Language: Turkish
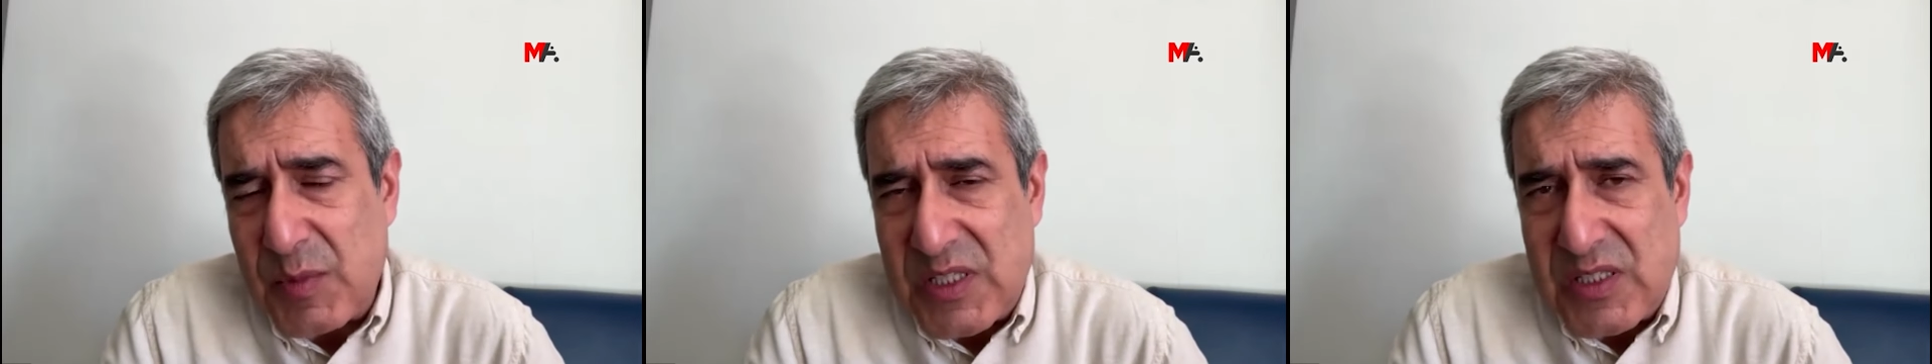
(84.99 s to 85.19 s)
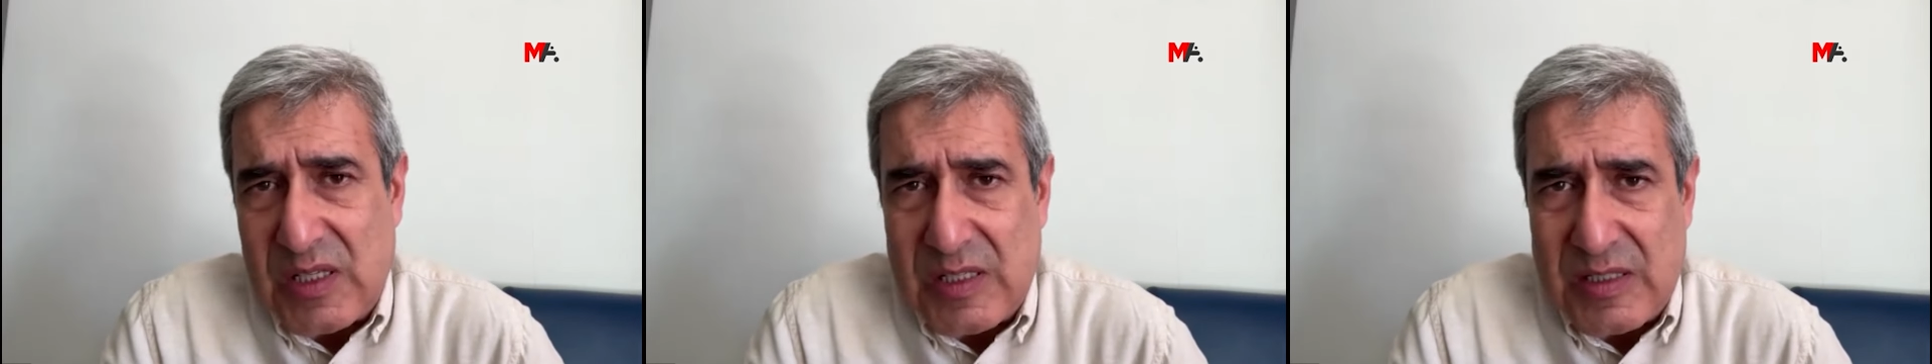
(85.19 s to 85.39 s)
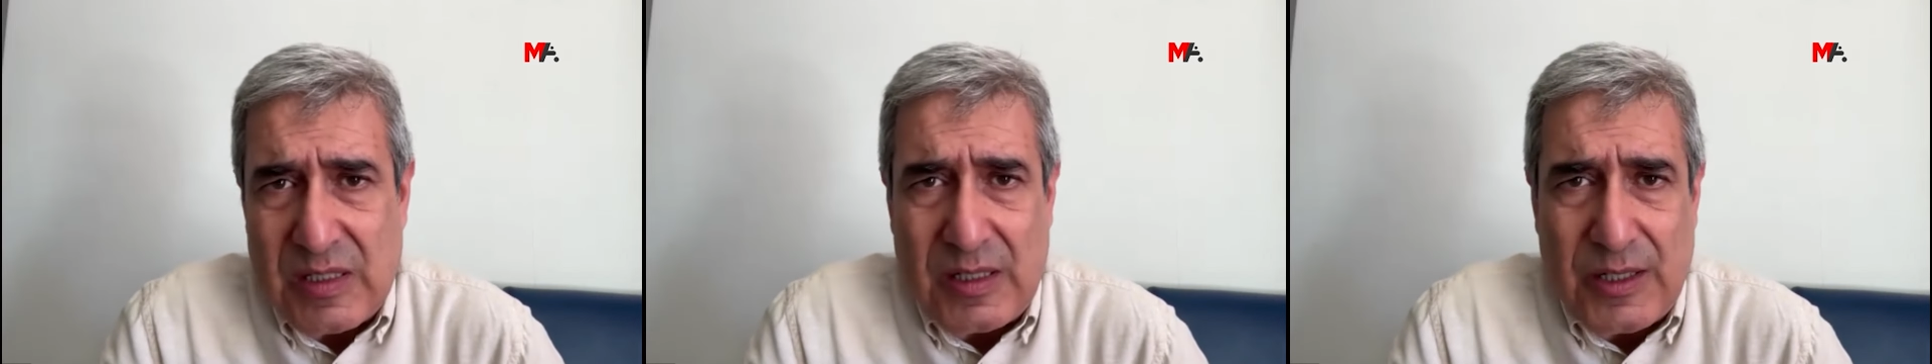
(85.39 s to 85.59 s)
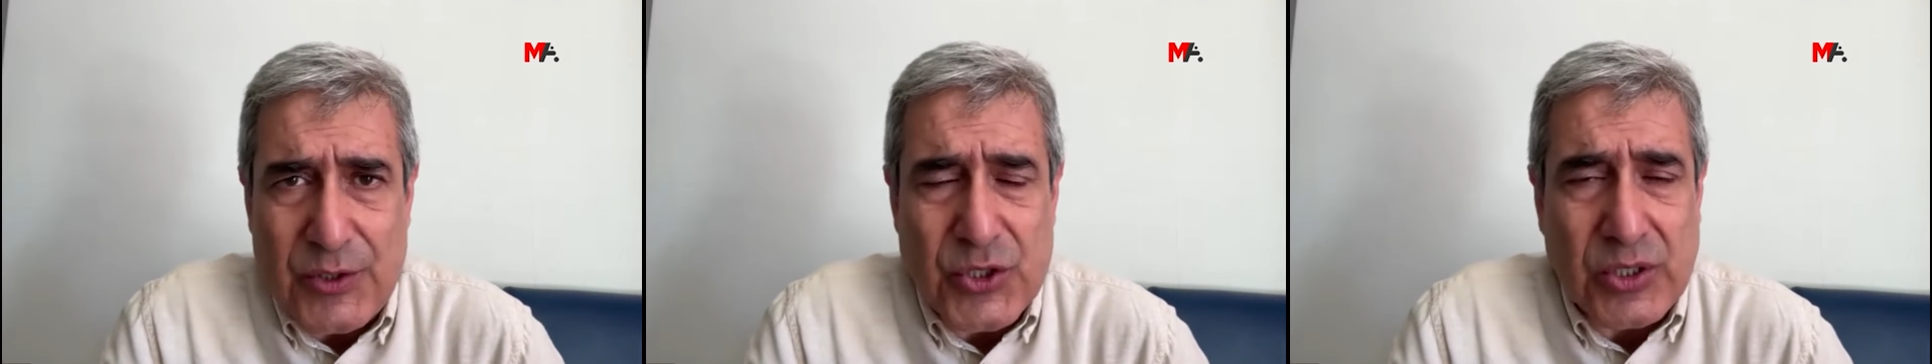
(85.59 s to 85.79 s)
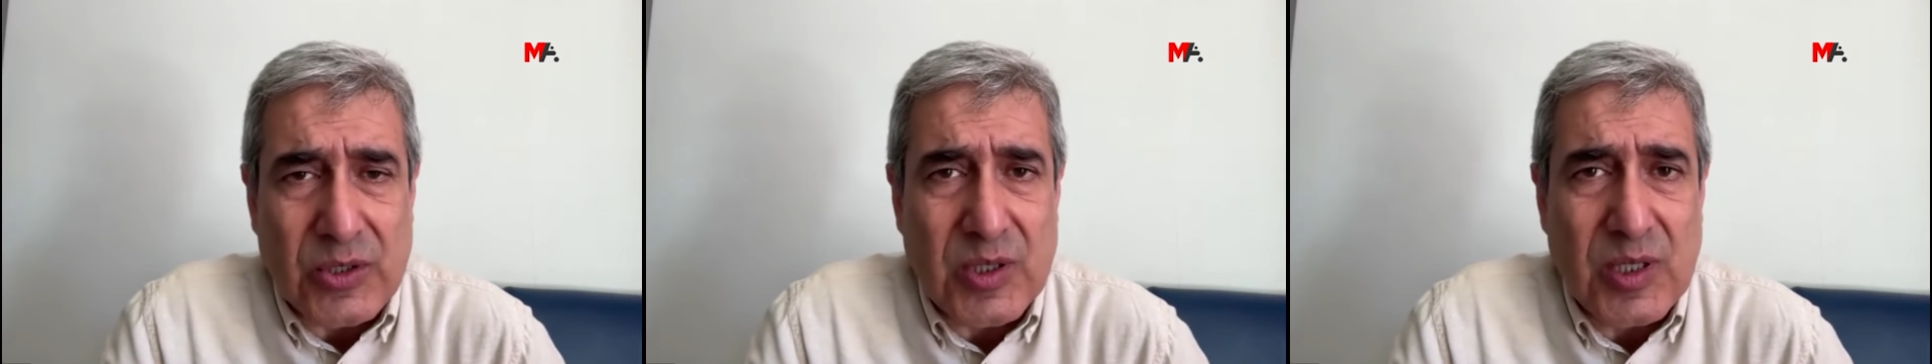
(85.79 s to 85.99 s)
meselesiyle
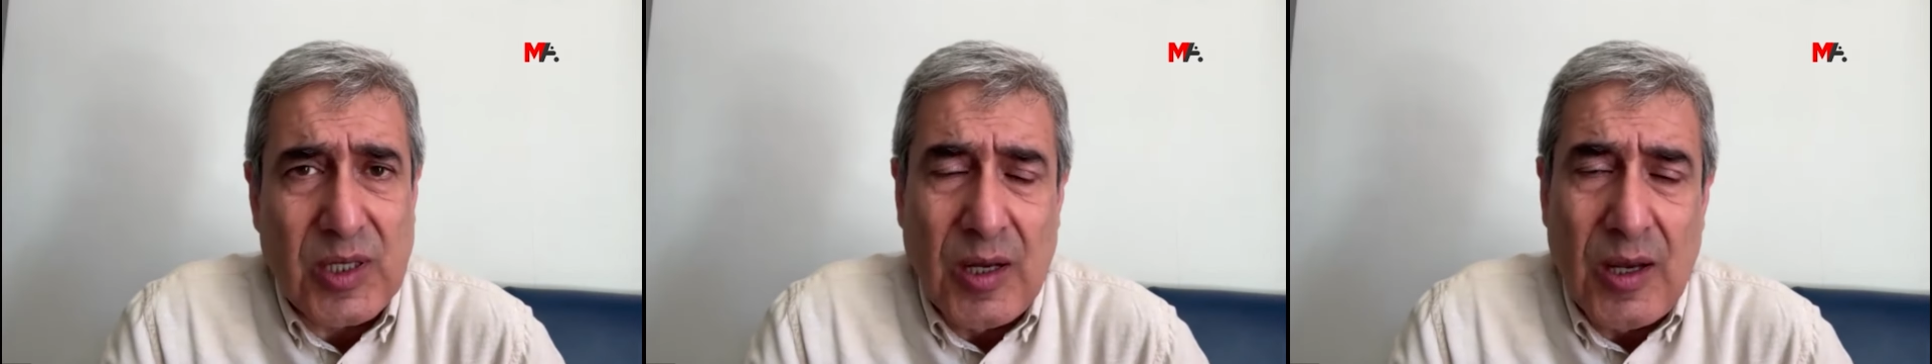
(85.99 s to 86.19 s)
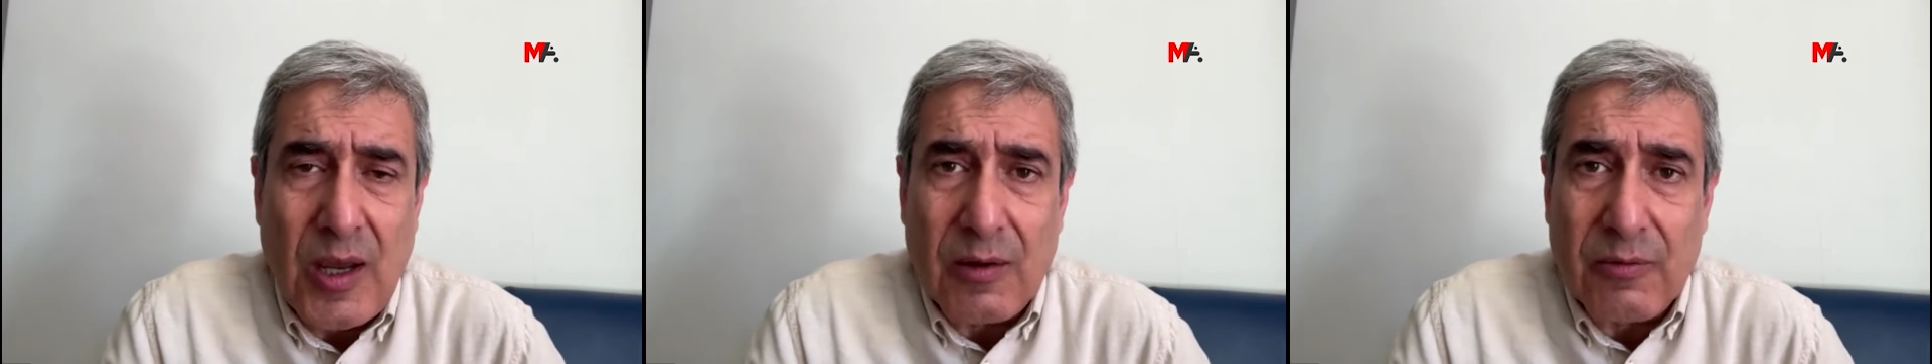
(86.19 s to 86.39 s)
çıktı.